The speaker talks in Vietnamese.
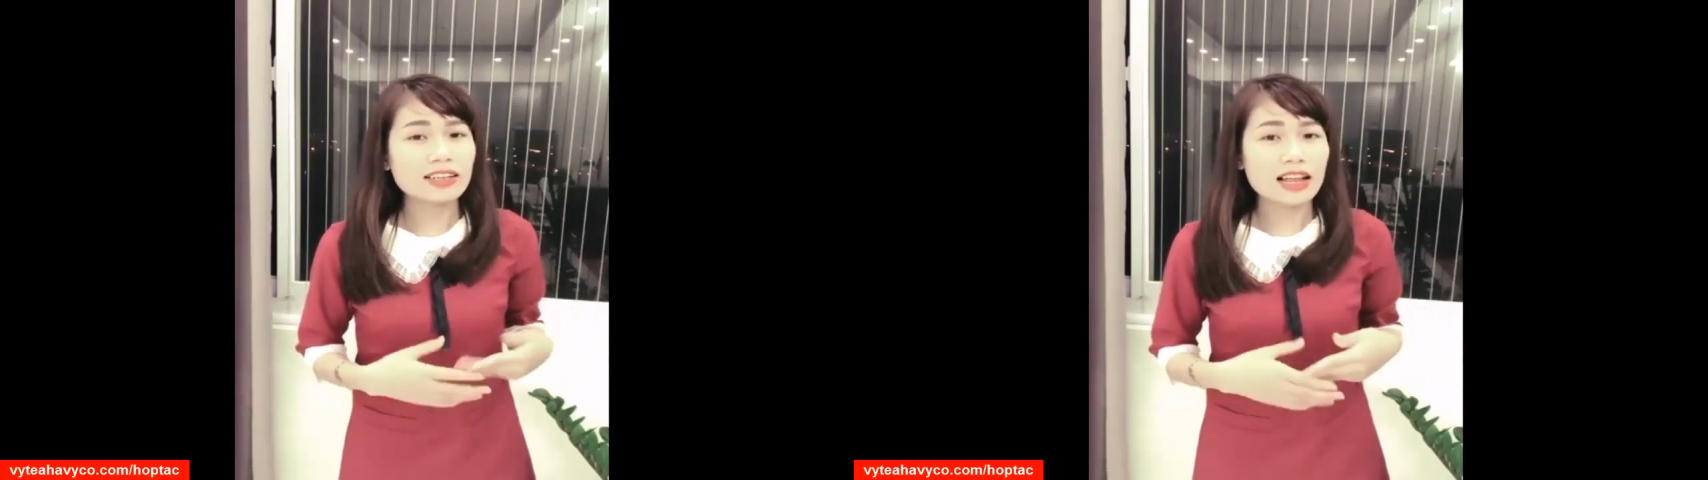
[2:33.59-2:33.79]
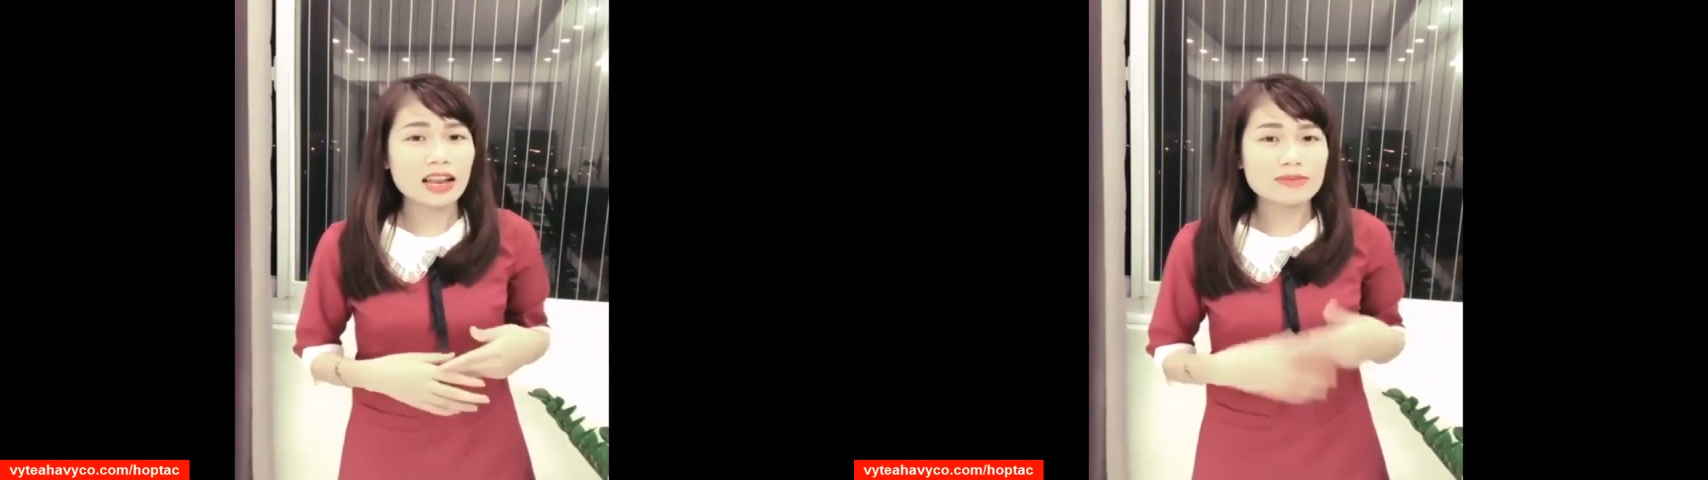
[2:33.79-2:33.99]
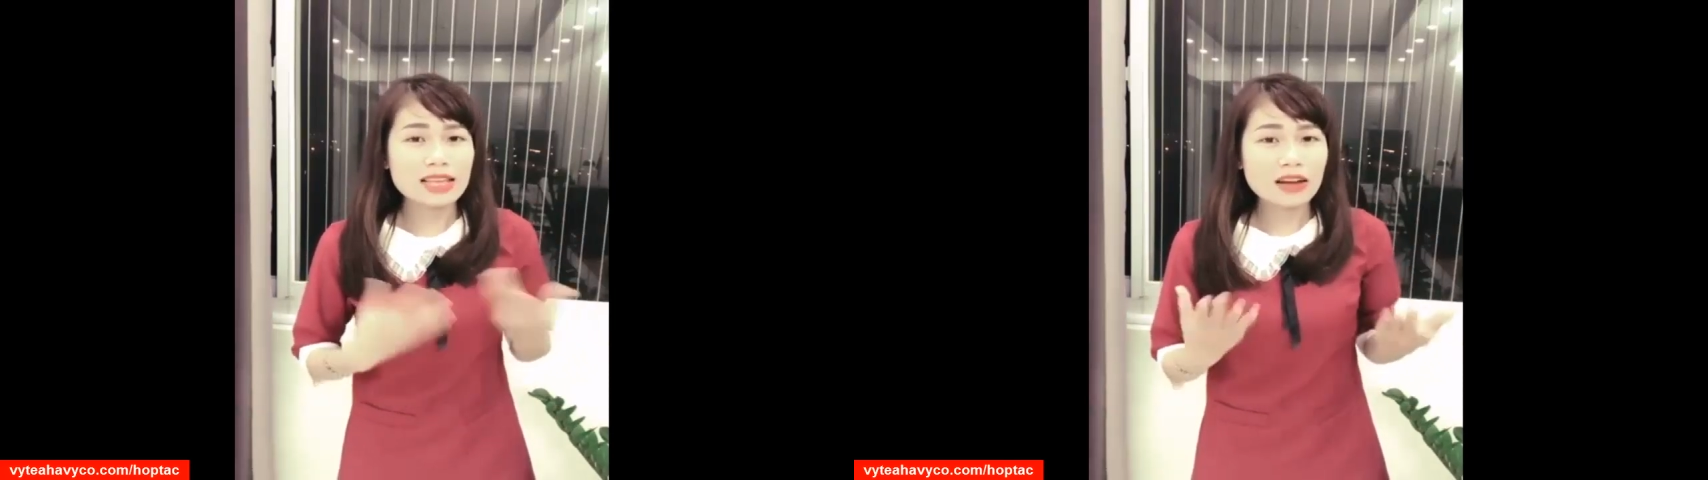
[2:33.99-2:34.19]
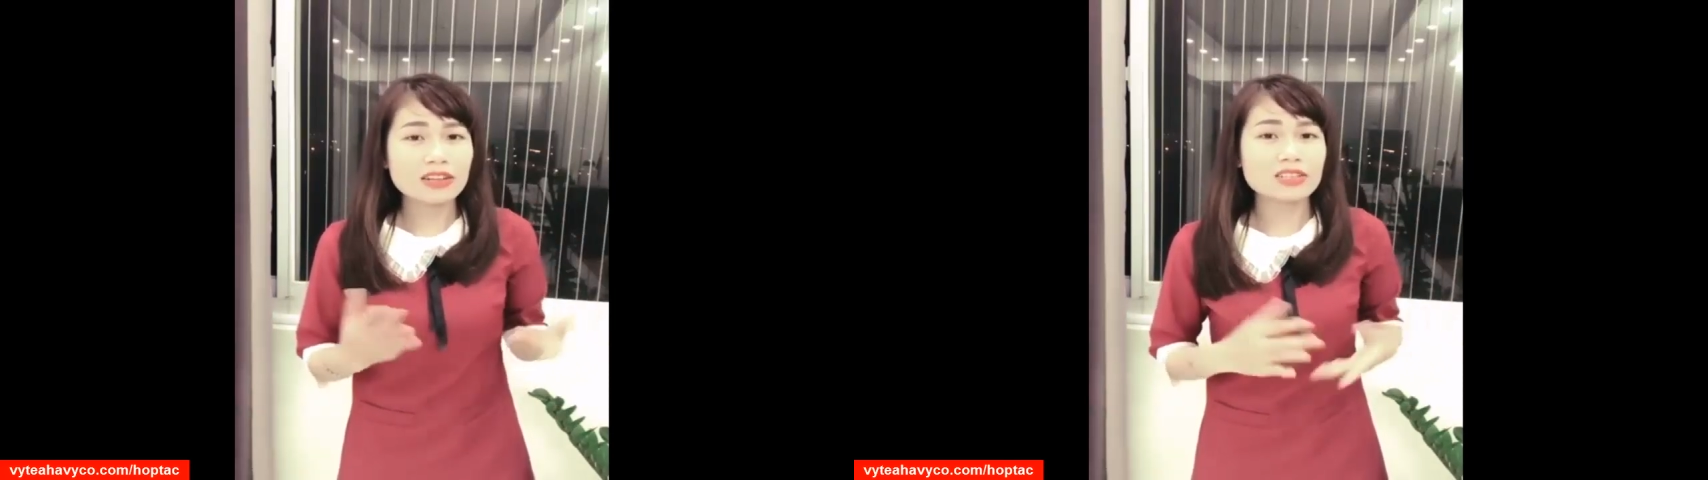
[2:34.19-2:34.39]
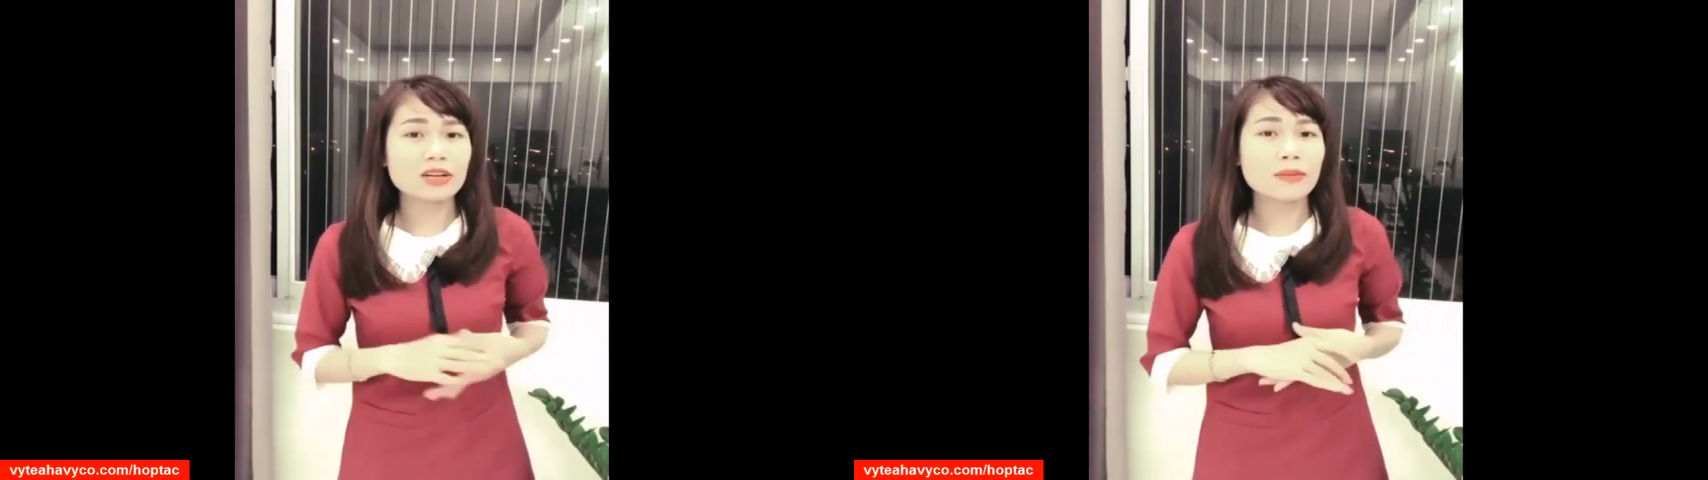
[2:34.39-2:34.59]
là làm sao
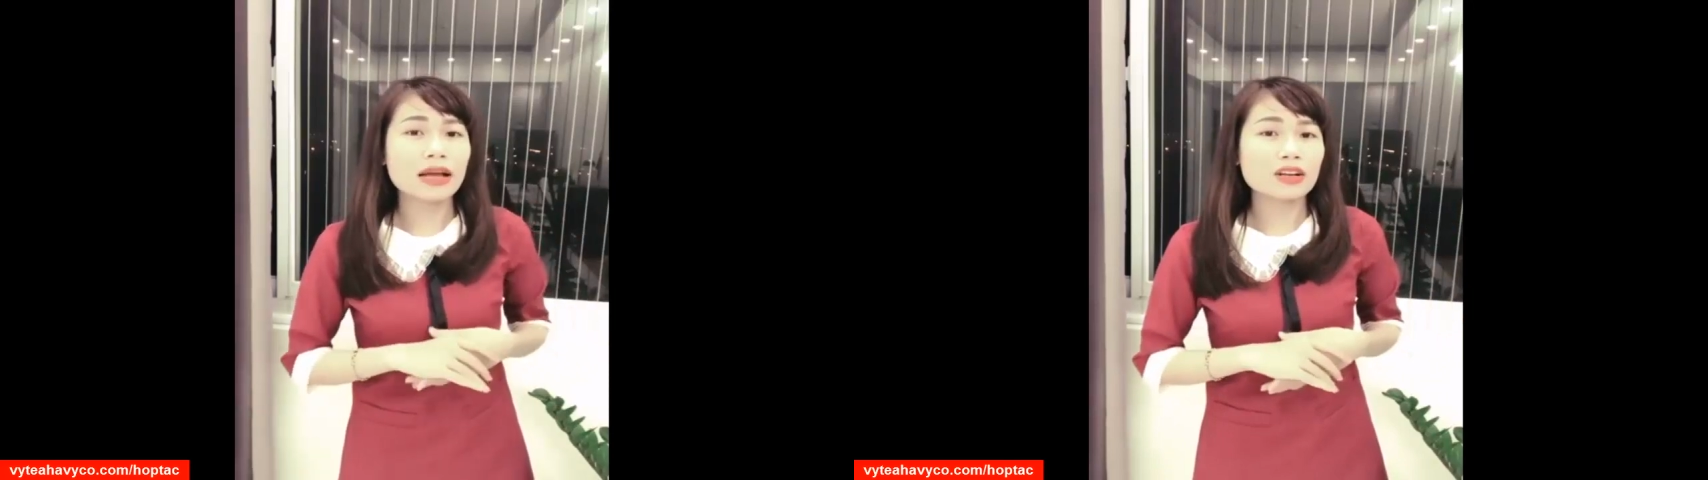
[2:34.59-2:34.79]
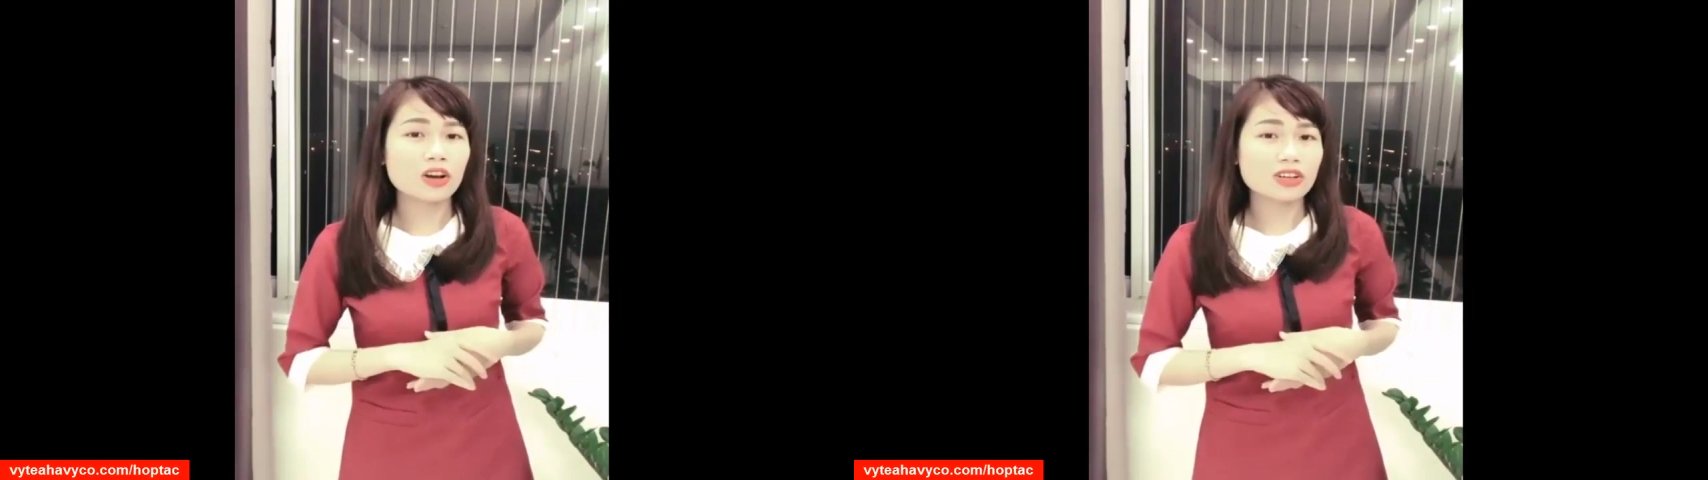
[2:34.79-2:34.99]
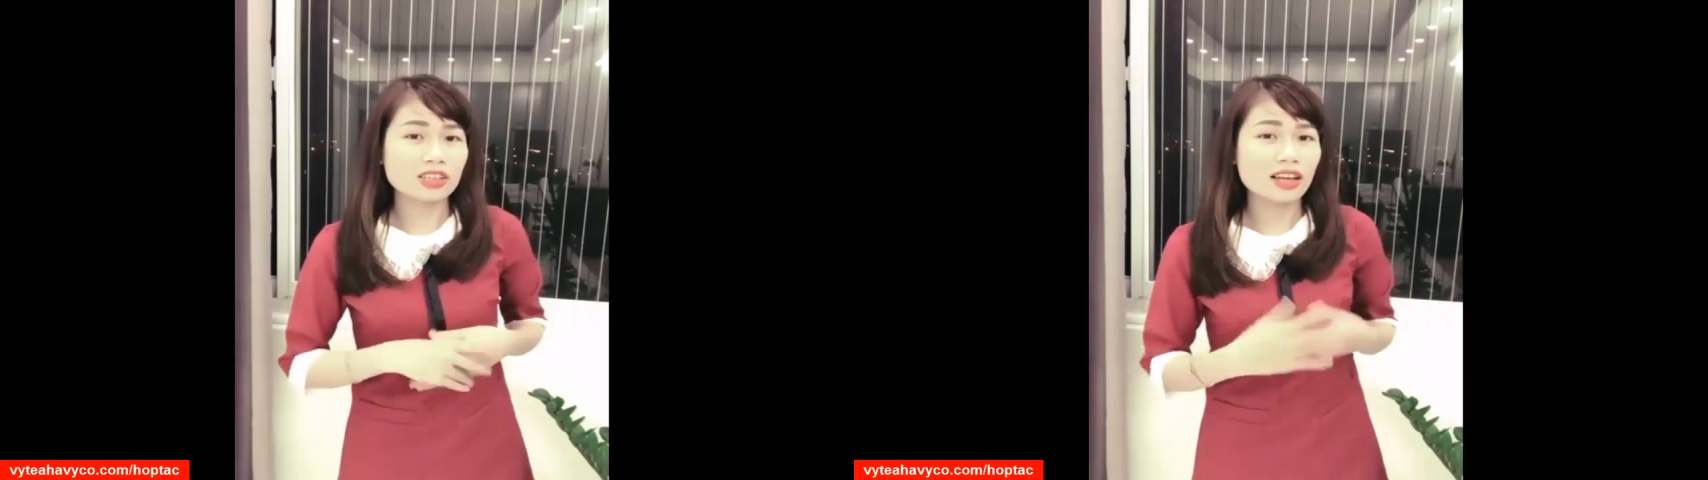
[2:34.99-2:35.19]
để cho các bạn có được